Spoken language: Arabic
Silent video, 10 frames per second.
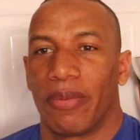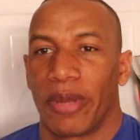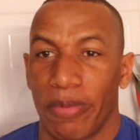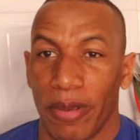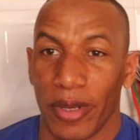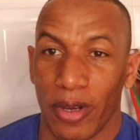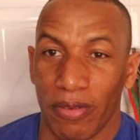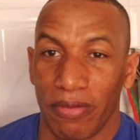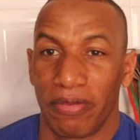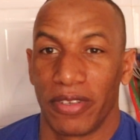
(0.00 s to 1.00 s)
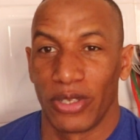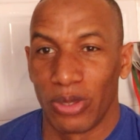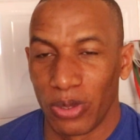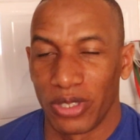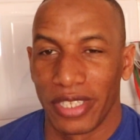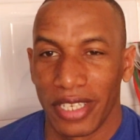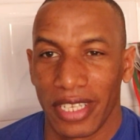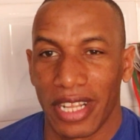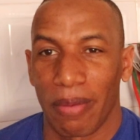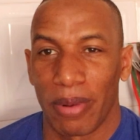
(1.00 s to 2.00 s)
مرحبا بكم في فيديو
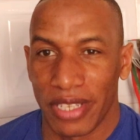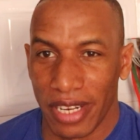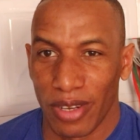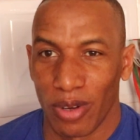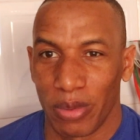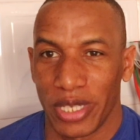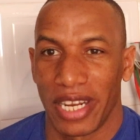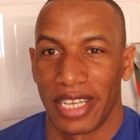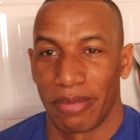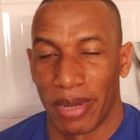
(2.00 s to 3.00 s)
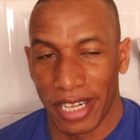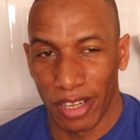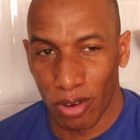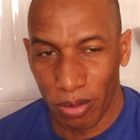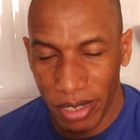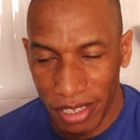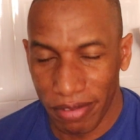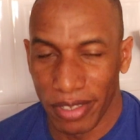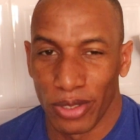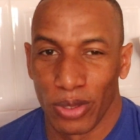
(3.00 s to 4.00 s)
جديد غبرت عليكم شحال هادي ما حط لكم لي
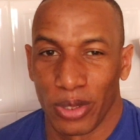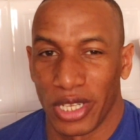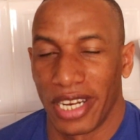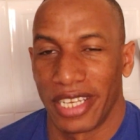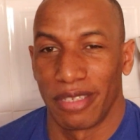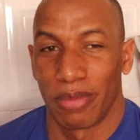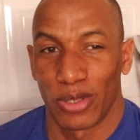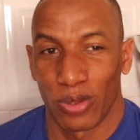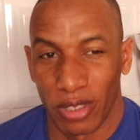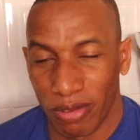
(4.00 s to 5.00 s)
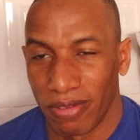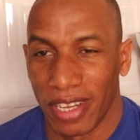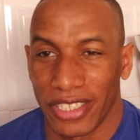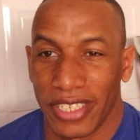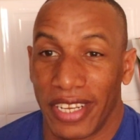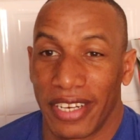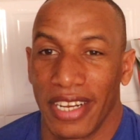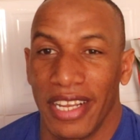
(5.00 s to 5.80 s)
فيديو شحال هادي ما شفتوني في لاشين